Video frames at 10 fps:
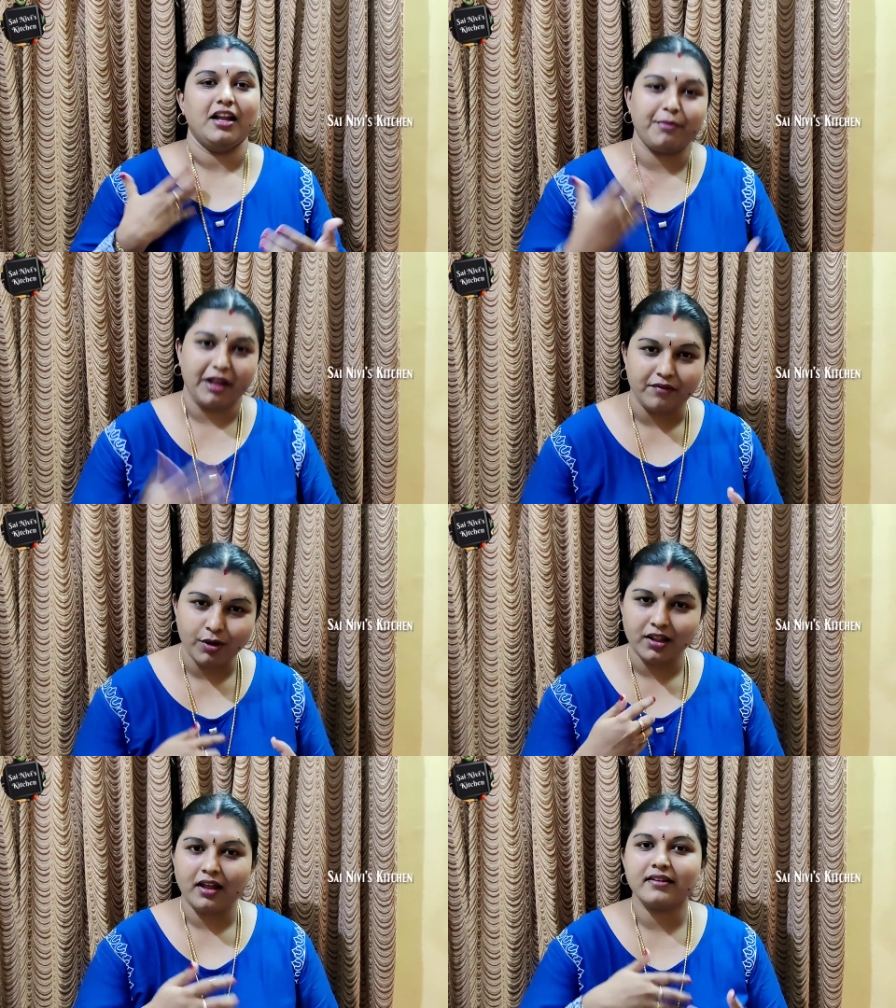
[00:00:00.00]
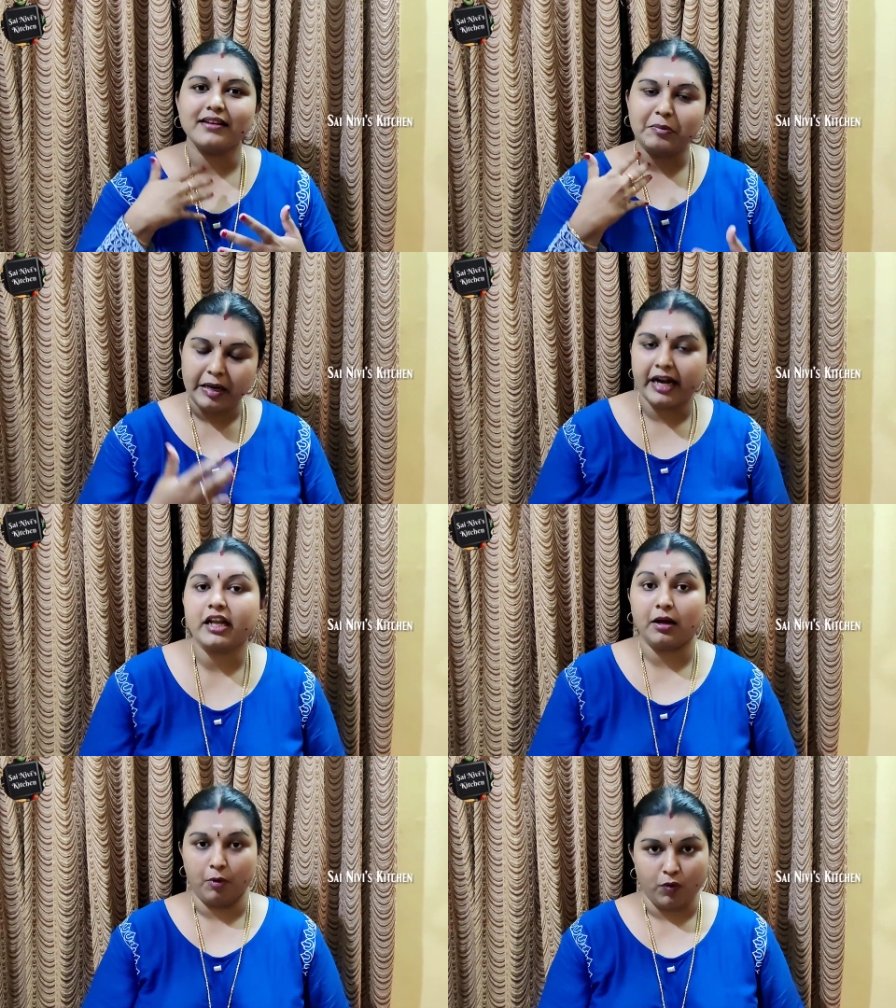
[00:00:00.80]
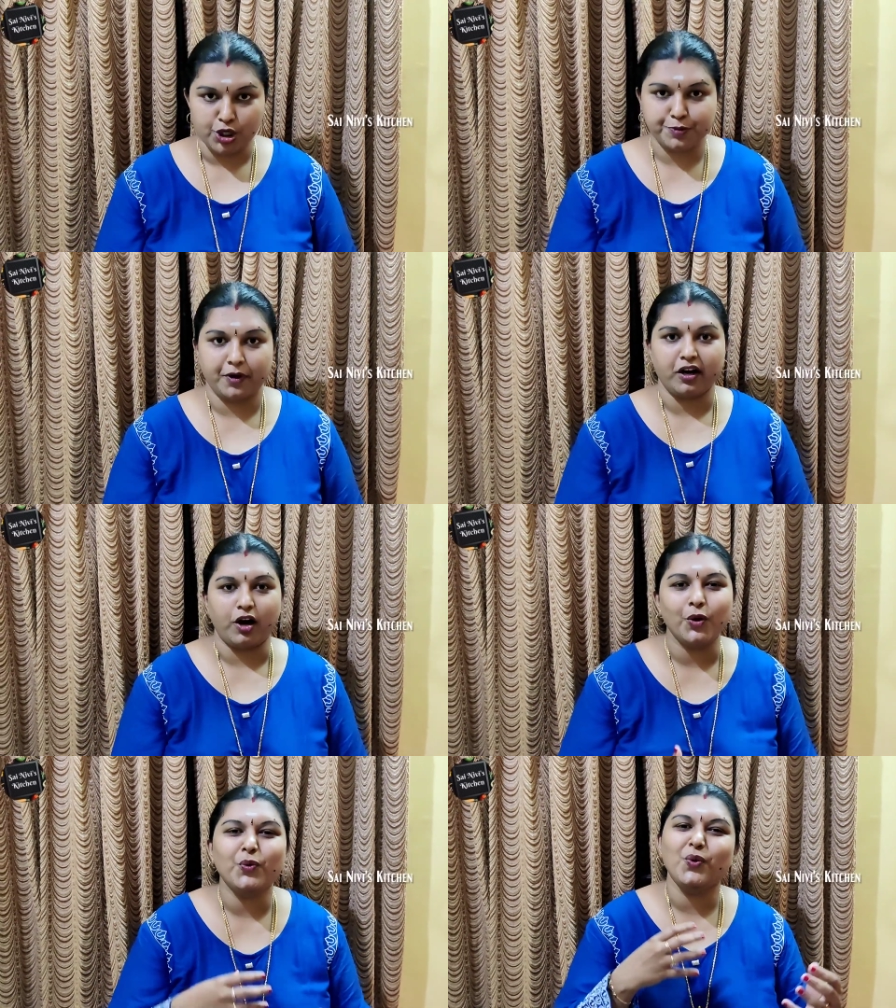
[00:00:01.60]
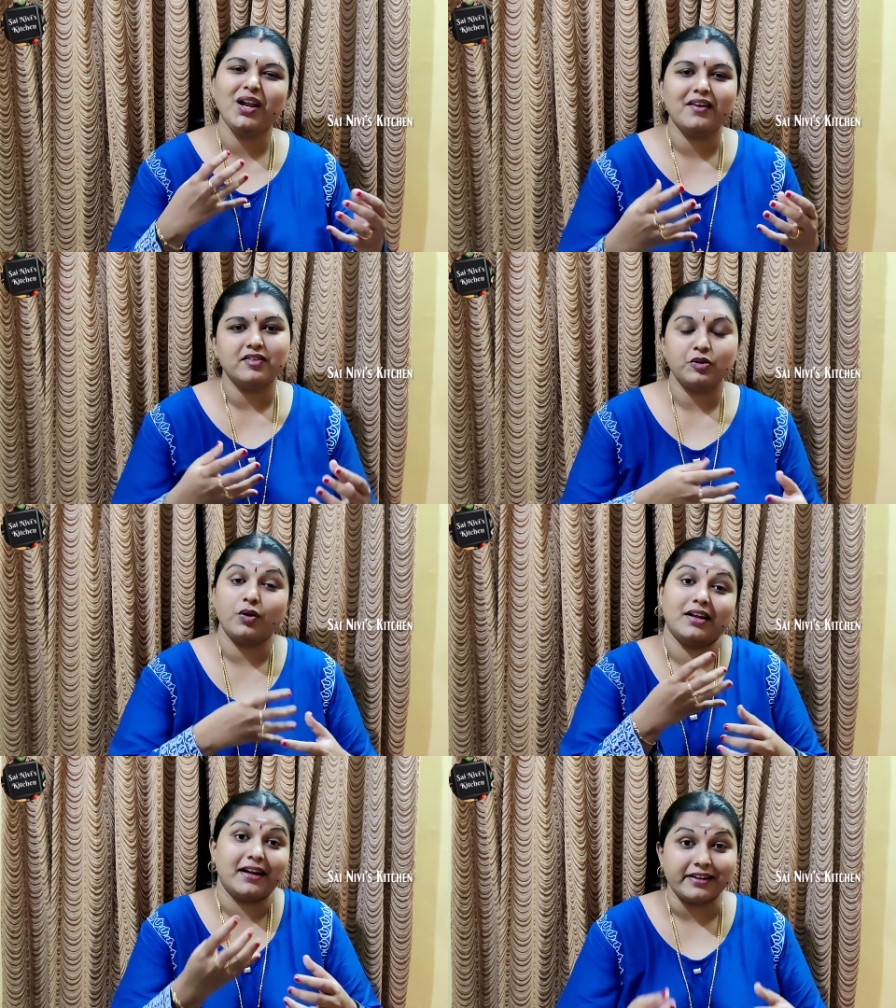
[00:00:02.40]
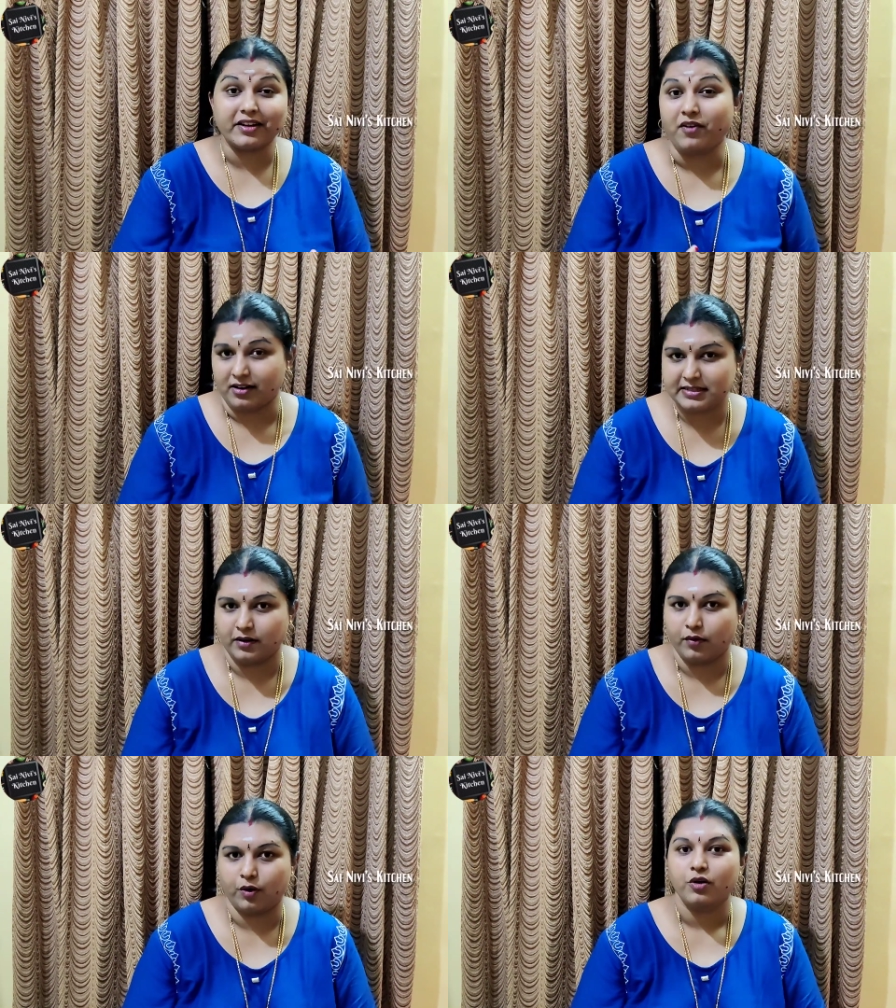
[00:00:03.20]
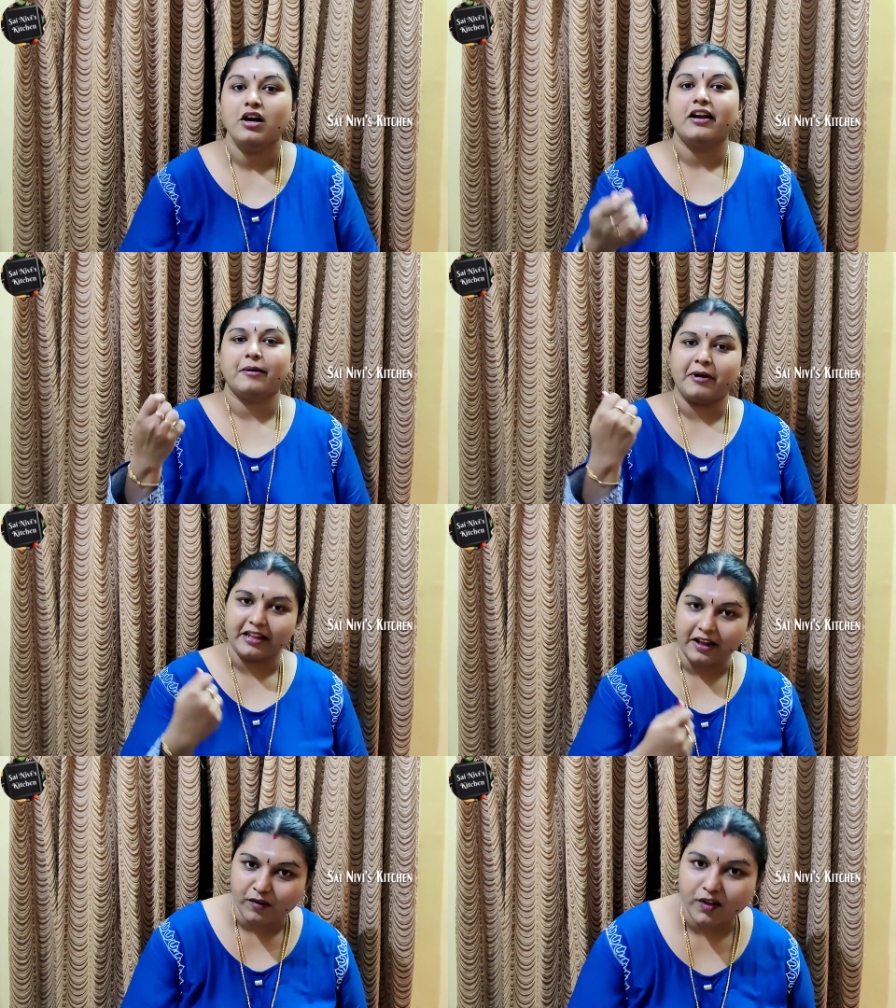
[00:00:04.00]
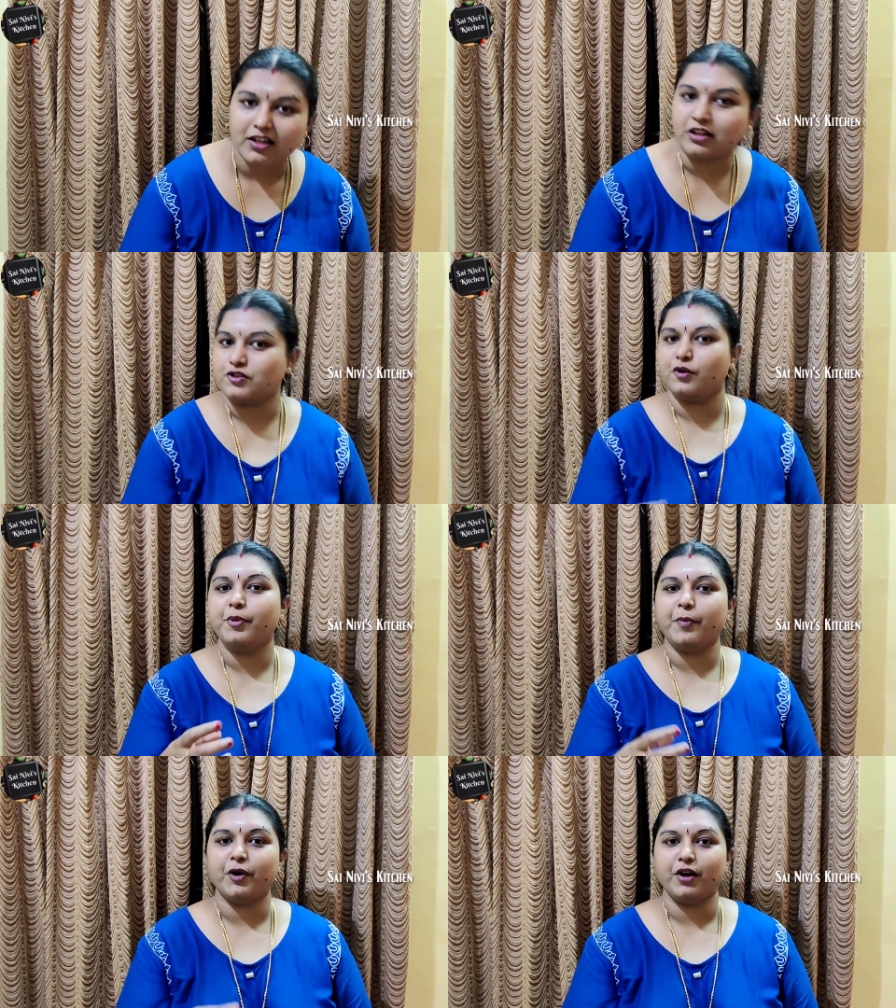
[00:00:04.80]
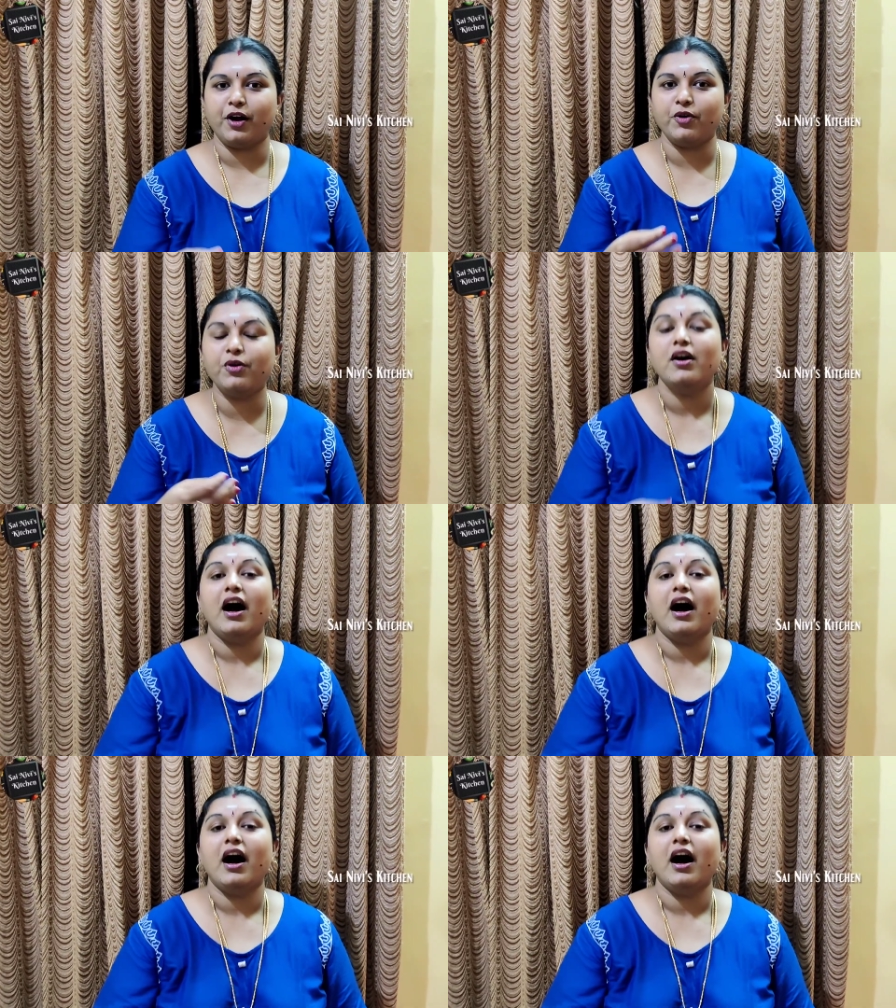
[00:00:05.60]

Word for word: நம்ம எவ்வளோதான் அது இமிடியேட்டாக நம்ம வாஷ் பண்ணாலும் உள்ளே வந்து ஒரு கெட்ட வாசம் வரும் நம்ம அதை எவ்வளோதான் அந்த சோப்பு போட்டாலும்